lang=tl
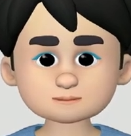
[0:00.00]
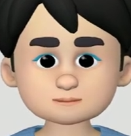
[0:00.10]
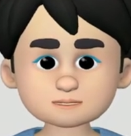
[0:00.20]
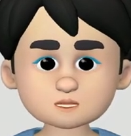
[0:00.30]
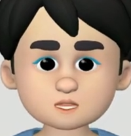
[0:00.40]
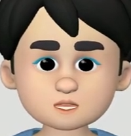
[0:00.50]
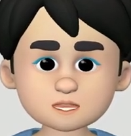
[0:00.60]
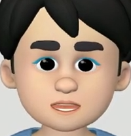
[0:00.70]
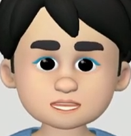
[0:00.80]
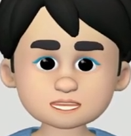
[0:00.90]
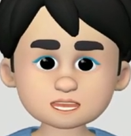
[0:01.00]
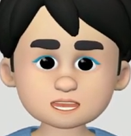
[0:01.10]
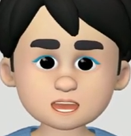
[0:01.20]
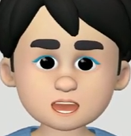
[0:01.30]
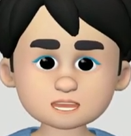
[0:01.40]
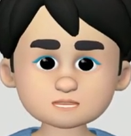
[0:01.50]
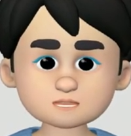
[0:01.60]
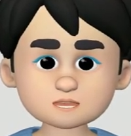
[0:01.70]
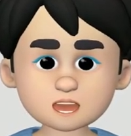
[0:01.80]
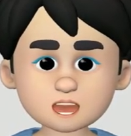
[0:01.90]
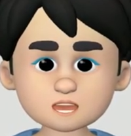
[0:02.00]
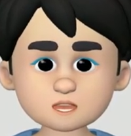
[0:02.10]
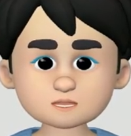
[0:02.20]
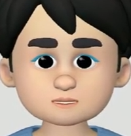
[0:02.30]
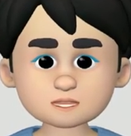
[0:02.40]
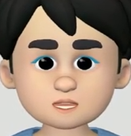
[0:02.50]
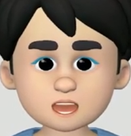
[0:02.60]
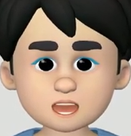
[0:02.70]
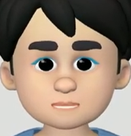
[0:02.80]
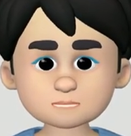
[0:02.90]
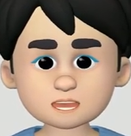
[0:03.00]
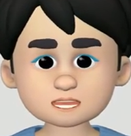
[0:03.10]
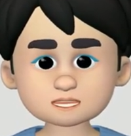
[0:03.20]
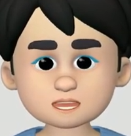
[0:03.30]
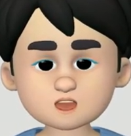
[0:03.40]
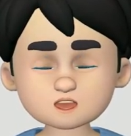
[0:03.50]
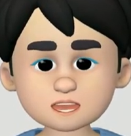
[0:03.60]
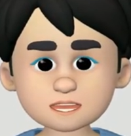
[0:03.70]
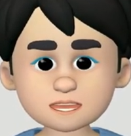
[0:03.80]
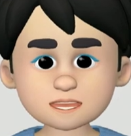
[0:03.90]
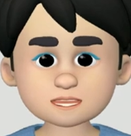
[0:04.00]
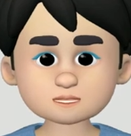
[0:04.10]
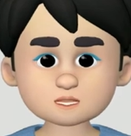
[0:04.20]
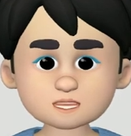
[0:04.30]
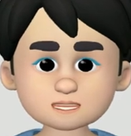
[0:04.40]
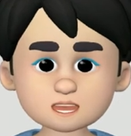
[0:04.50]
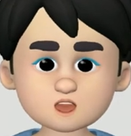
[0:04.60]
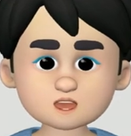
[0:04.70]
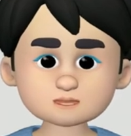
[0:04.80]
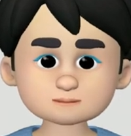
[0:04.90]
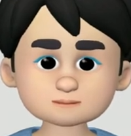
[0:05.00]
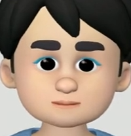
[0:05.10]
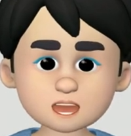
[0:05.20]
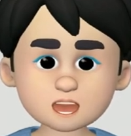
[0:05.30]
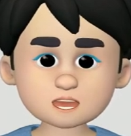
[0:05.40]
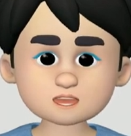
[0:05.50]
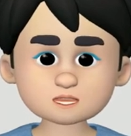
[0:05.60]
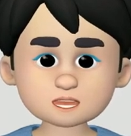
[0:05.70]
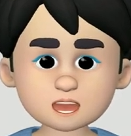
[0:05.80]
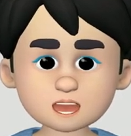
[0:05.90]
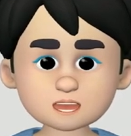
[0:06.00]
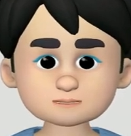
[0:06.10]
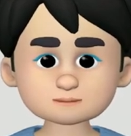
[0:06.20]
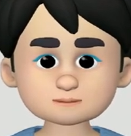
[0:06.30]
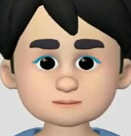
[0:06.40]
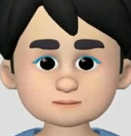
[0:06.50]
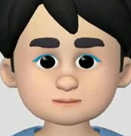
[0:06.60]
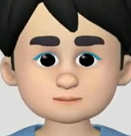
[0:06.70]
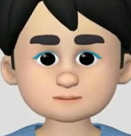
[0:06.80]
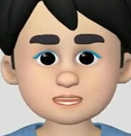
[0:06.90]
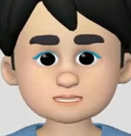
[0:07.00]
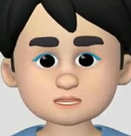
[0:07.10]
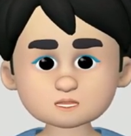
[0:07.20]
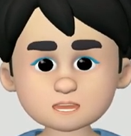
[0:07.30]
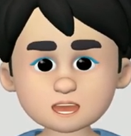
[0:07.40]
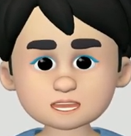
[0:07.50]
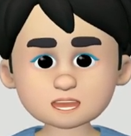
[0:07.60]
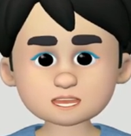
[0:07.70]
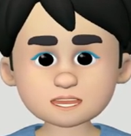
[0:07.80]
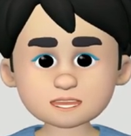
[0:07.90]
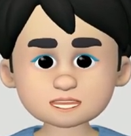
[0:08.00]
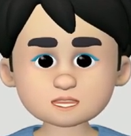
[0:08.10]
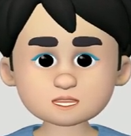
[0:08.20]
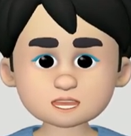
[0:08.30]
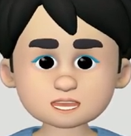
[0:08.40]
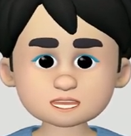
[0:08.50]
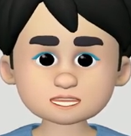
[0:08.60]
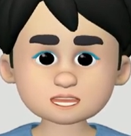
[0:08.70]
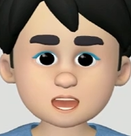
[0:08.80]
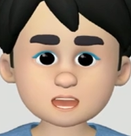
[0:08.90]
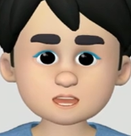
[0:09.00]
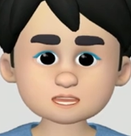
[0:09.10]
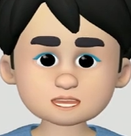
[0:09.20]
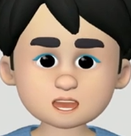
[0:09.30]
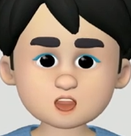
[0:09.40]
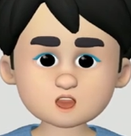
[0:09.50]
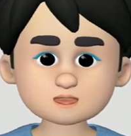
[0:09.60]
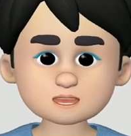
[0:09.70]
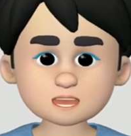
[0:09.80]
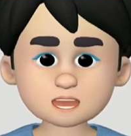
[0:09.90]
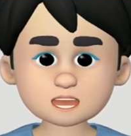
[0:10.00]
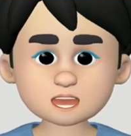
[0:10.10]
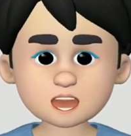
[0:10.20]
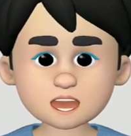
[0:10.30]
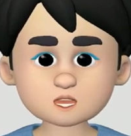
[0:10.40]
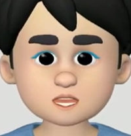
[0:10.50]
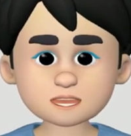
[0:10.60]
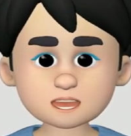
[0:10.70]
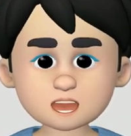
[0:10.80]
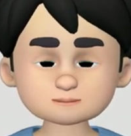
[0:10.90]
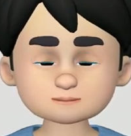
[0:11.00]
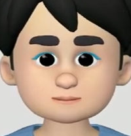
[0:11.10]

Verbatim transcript: hindi nila sinasabi yung mga gusto nila dahil pansariling interest lang po ang kanilang gusto mangyari ay hiwalay ang Mindanao sa bansang Pilipinas